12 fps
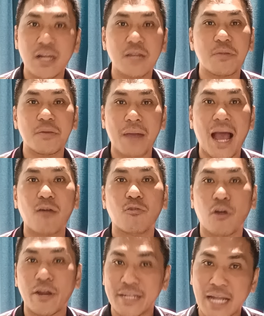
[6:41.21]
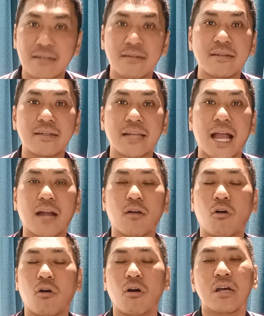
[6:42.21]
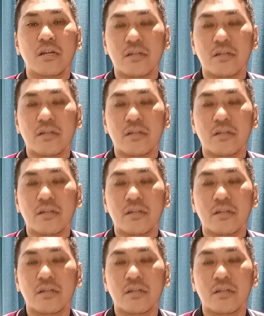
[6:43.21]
ยเลยพี่บ้าวร้อยนัดเลยนะก็